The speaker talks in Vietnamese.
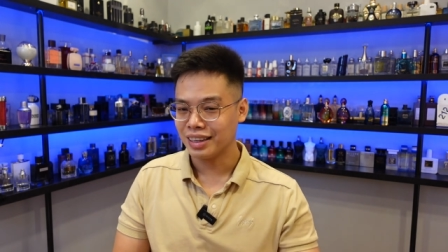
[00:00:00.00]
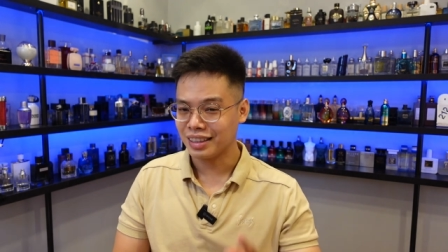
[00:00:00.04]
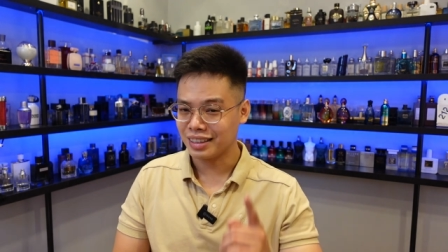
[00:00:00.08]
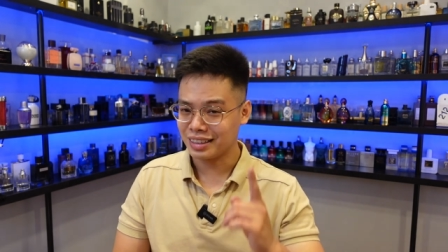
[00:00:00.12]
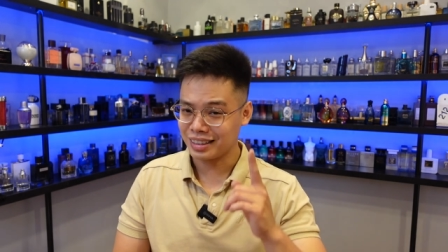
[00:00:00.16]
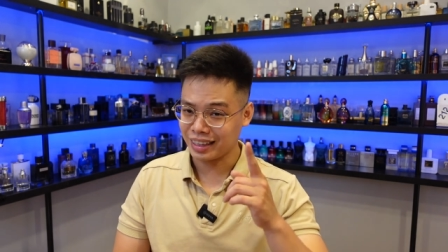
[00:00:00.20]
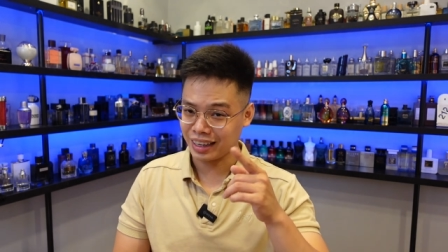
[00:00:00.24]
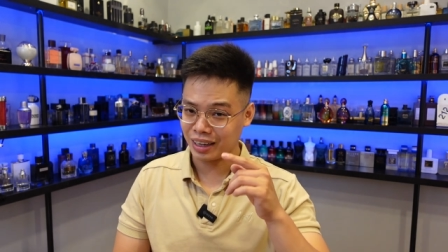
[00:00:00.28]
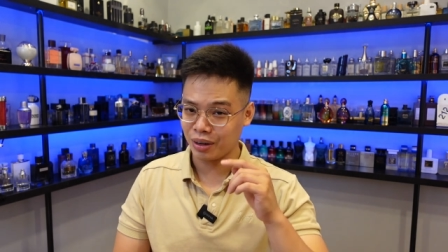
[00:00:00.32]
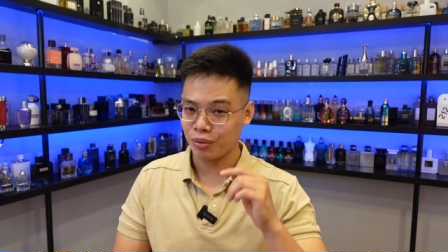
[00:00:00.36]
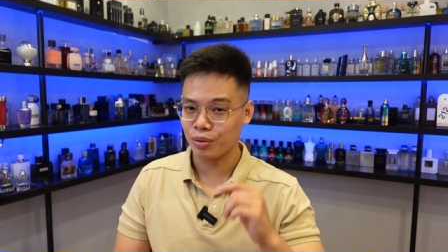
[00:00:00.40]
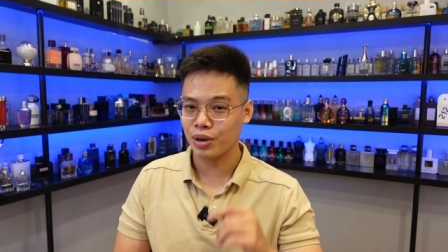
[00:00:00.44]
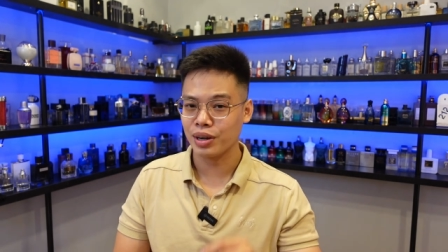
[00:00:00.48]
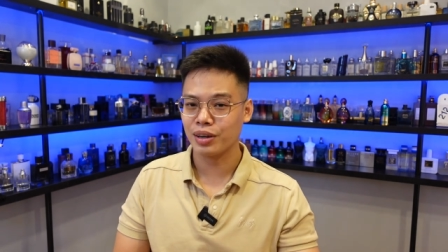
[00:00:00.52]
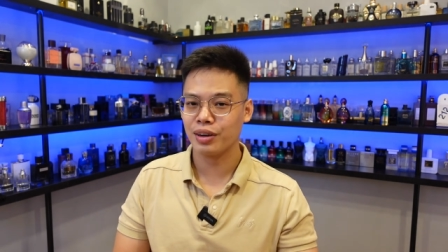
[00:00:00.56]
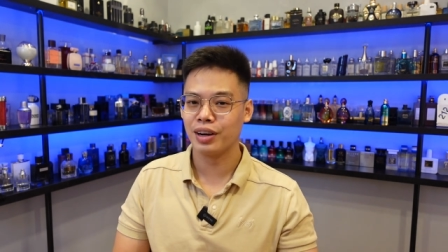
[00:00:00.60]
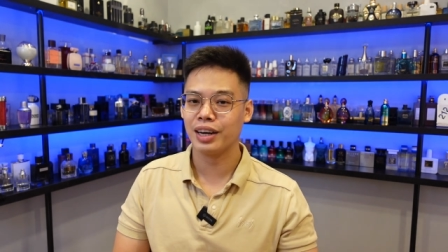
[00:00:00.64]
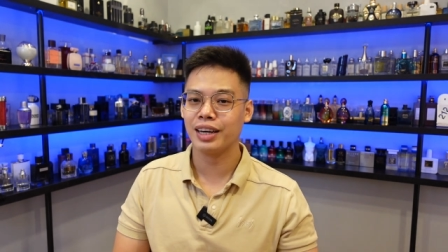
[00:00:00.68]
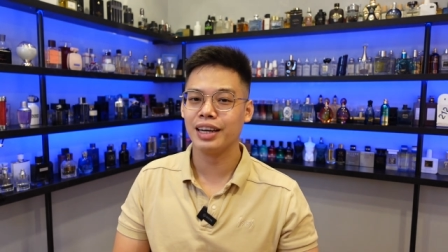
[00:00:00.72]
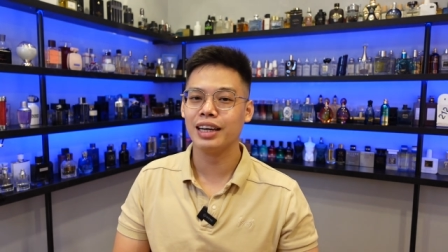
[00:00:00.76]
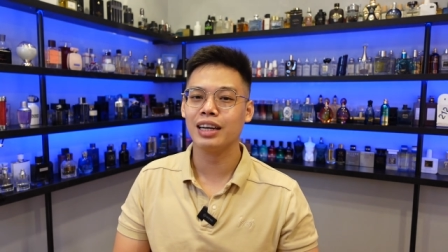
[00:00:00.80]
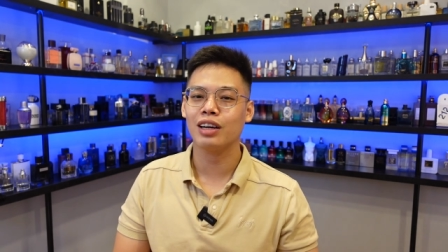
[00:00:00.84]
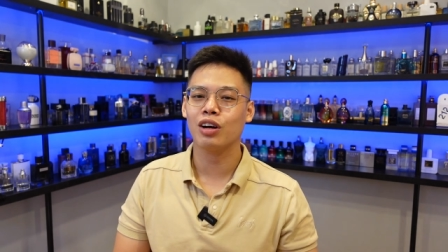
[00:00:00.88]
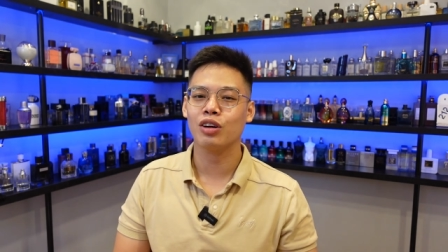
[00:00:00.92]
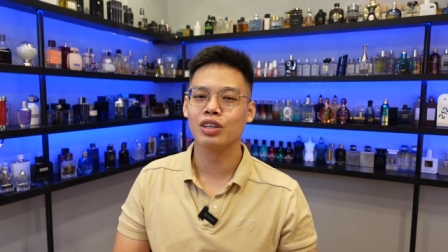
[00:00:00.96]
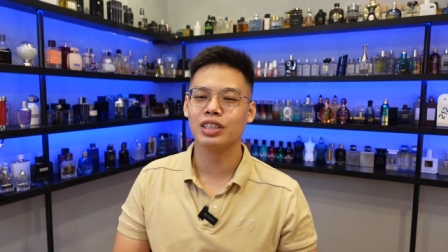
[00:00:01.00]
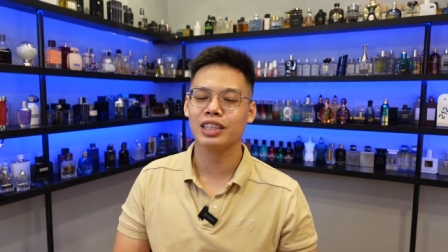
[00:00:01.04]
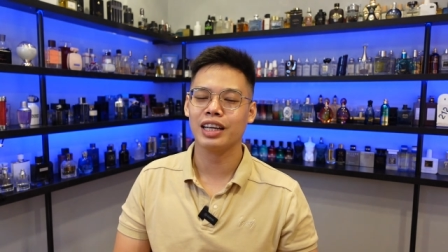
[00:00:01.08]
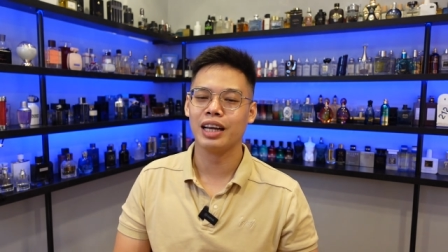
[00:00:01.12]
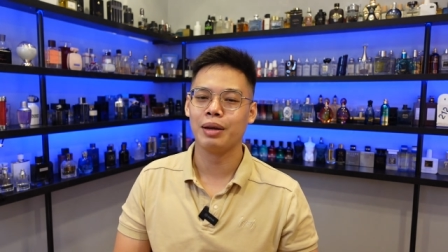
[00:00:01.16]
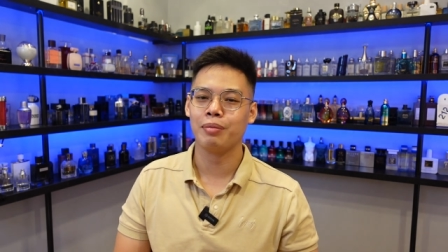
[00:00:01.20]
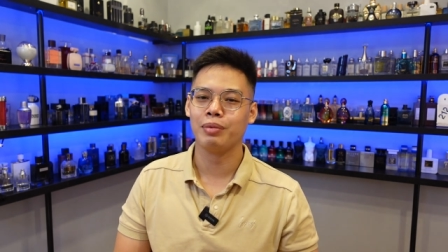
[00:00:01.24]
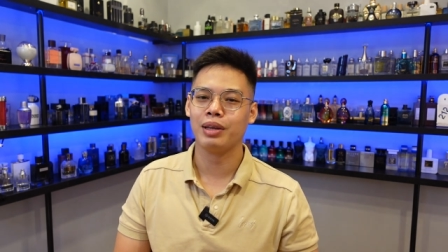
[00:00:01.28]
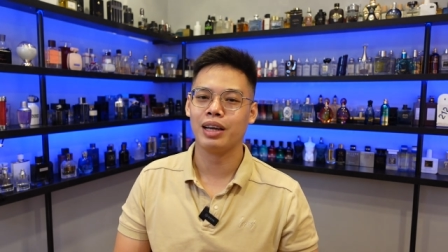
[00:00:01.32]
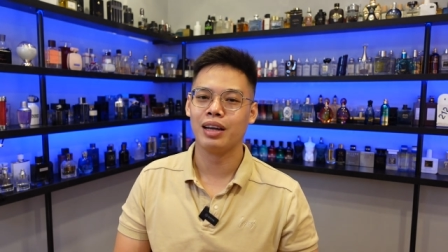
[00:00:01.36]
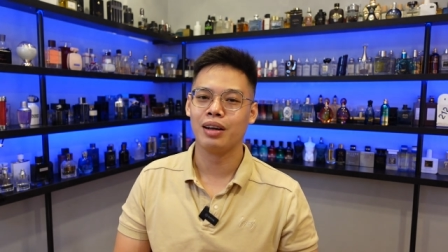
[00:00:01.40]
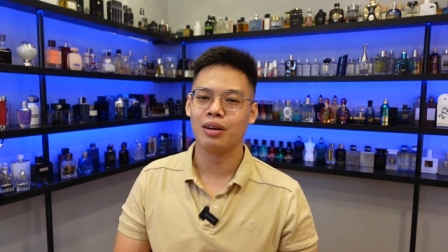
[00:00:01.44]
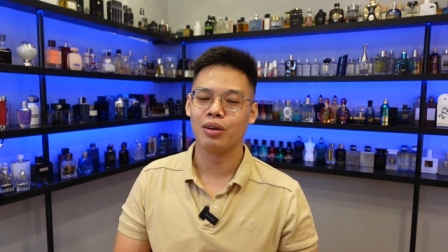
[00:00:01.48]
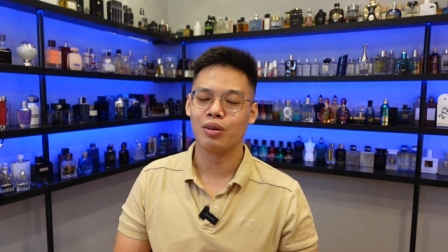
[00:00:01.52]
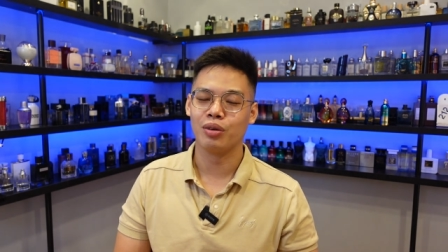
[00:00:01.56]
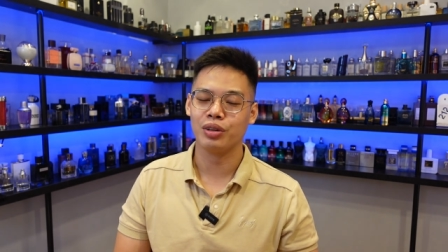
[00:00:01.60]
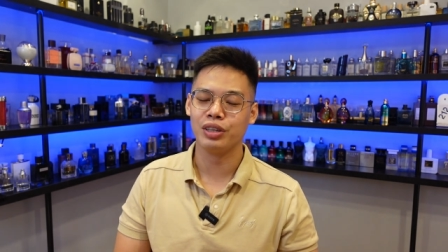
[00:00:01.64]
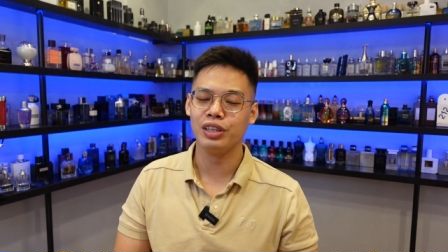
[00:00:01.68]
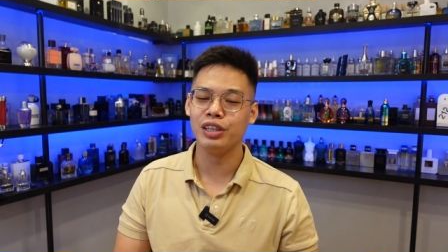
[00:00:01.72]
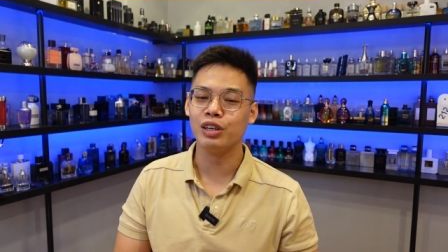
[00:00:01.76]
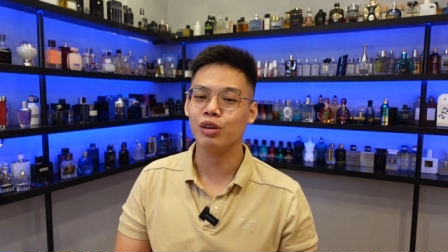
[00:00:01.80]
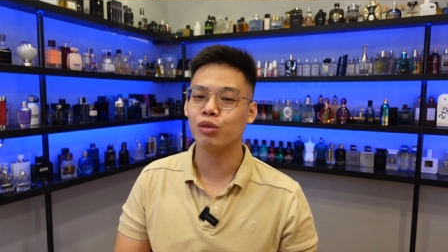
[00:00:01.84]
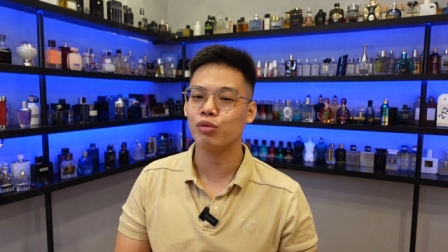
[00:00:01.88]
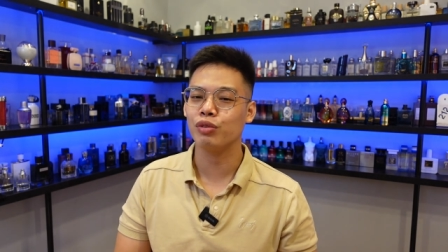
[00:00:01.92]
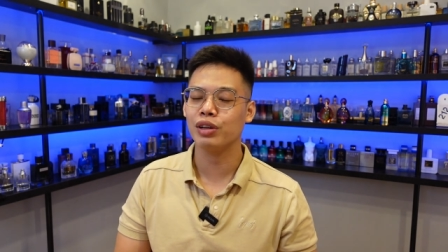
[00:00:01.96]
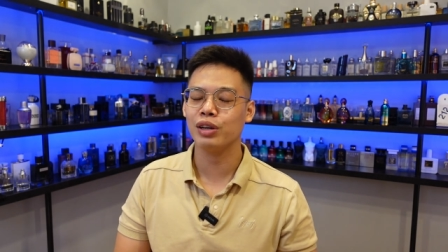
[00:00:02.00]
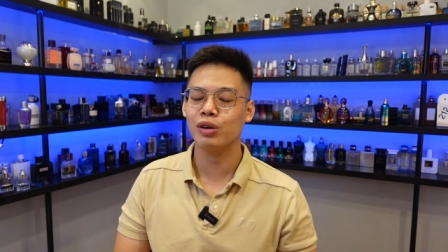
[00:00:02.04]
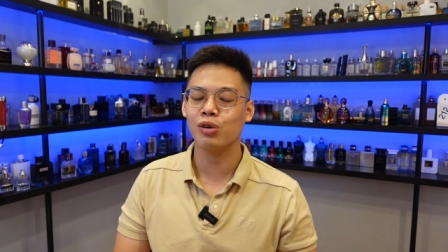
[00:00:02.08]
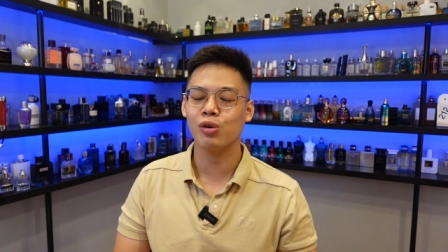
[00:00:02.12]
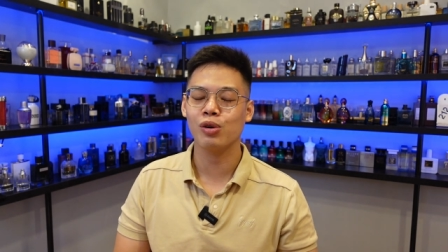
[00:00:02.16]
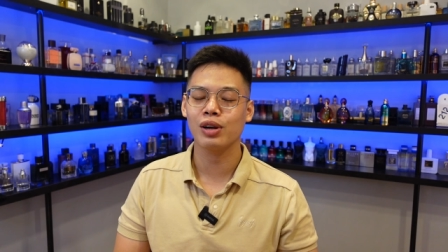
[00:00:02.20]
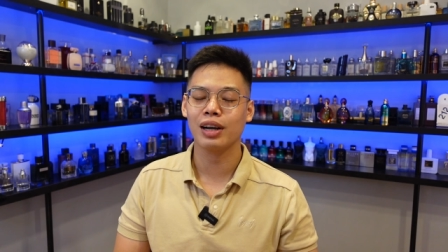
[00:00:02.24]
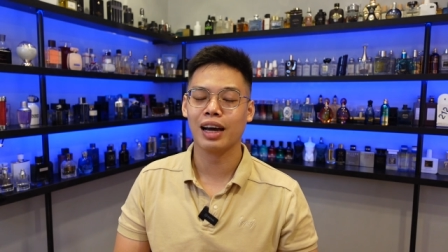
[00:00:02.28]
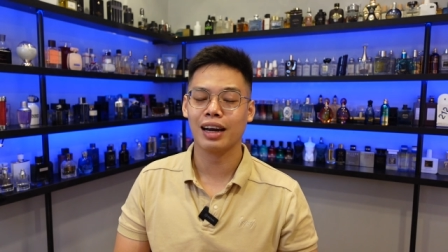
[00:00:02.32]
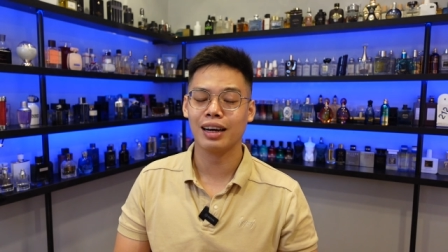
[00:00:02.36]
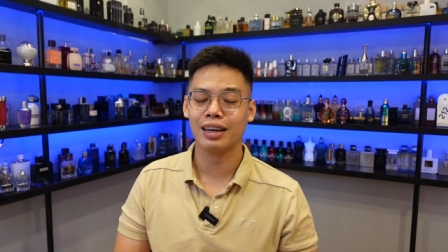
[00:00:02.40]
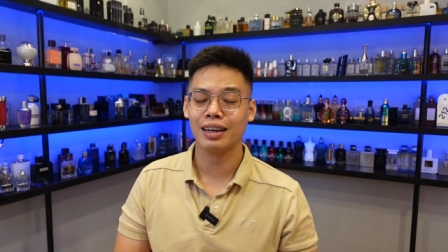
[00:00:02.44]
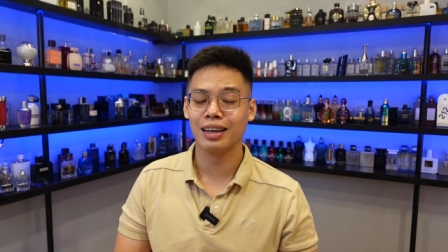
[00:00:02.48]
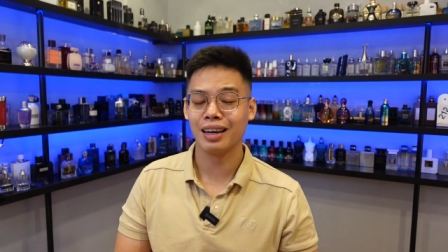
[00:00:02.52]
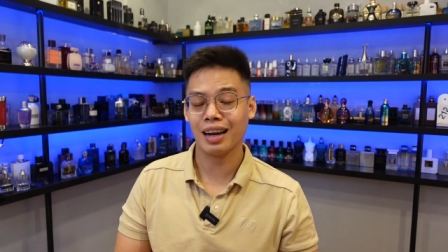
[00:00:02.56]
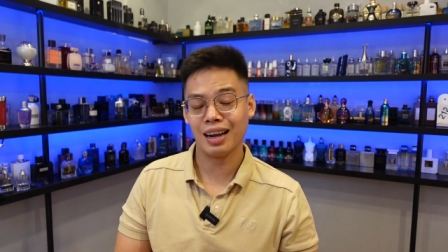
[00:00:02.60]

rảnh qua qua TikTok xem nha có nhiều video ngắn